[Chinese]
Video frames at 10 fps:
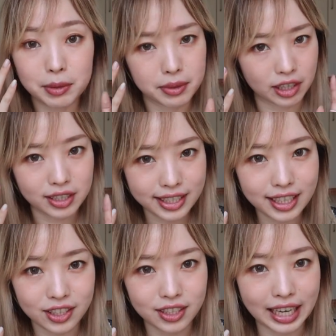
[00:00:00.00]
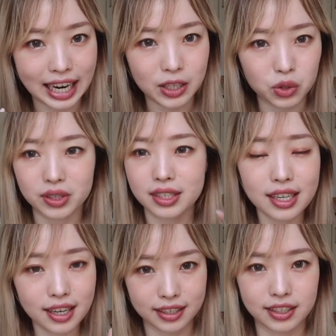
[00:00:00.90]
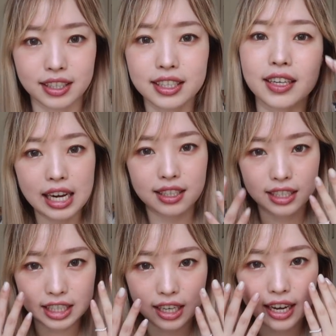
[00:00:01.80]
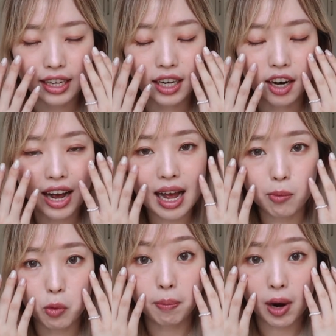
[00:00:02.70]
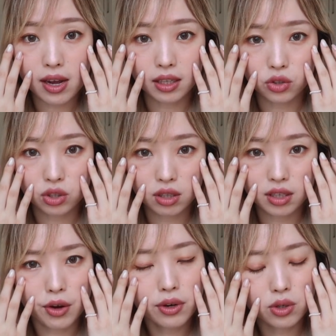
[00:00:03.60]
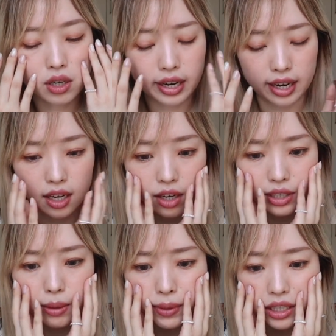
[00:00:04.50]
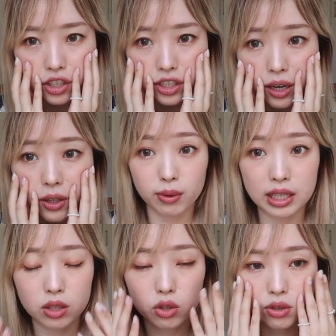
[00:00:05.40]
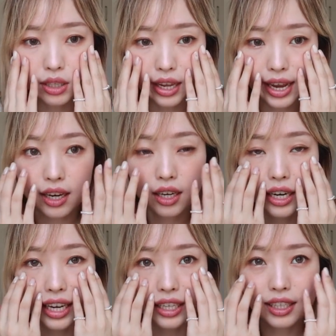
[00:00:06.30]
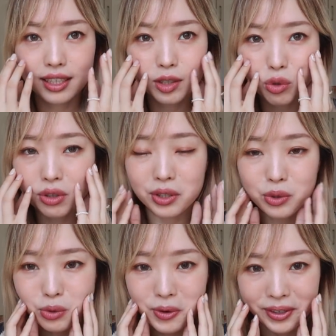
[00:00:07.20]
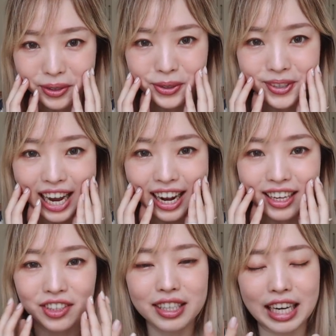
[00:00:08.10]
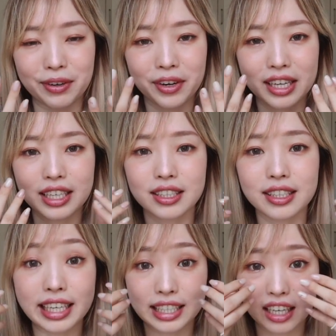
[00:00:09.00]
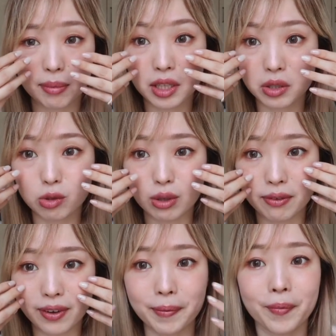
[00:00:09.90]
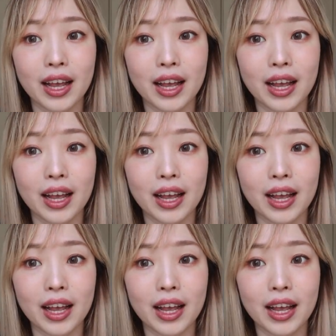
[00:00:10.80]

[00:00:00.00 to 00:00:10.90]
比较细致的感觉，真的很神奇。在洗脸、然后按摩保养的时候呢，也会觉得脸好像变小。做完之后就觉得，哎、欸，脸那些多余的赘肉去哪里？就是感觉有点像是以前里面都是水分，